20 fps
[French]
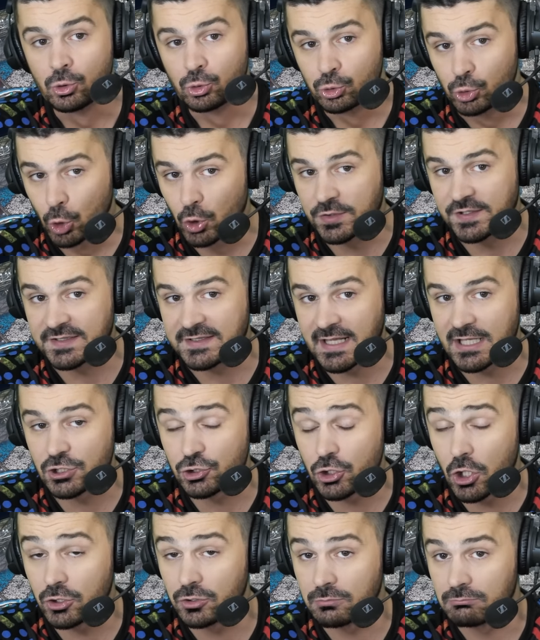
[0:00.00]
Donc c'est un
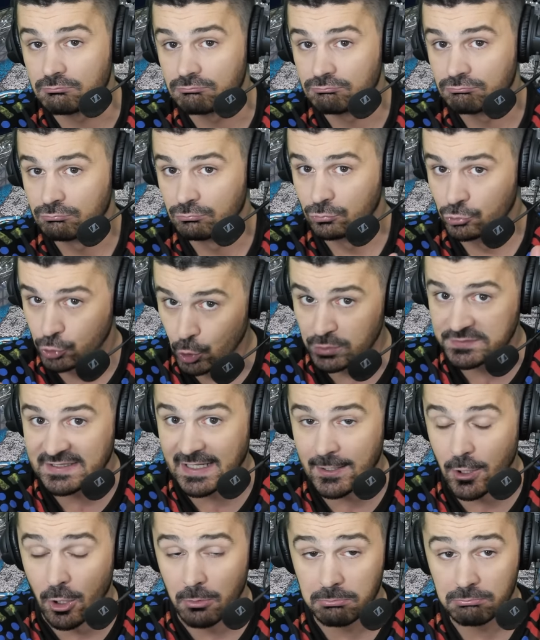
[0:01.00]
jeune de
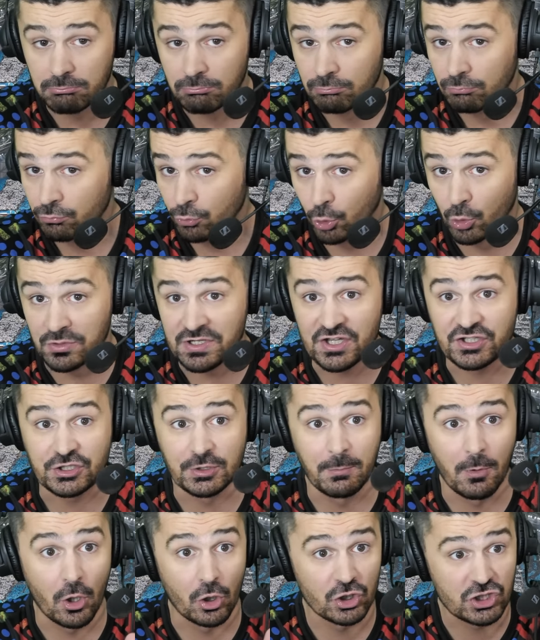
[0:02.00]
talent
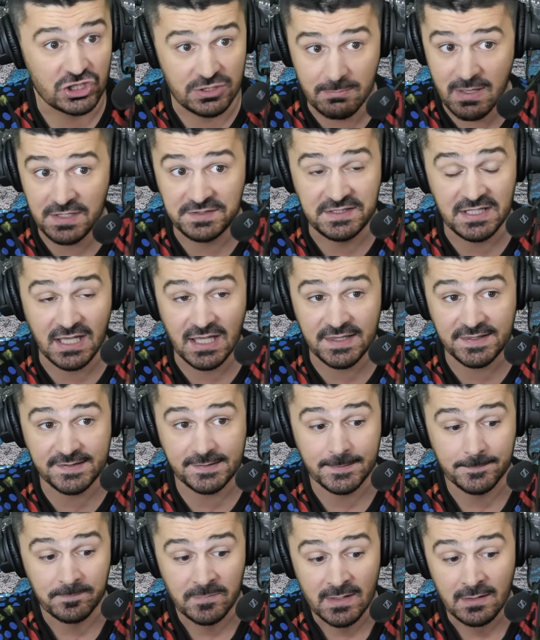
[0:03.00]
honnêtement, qui m'intéresse.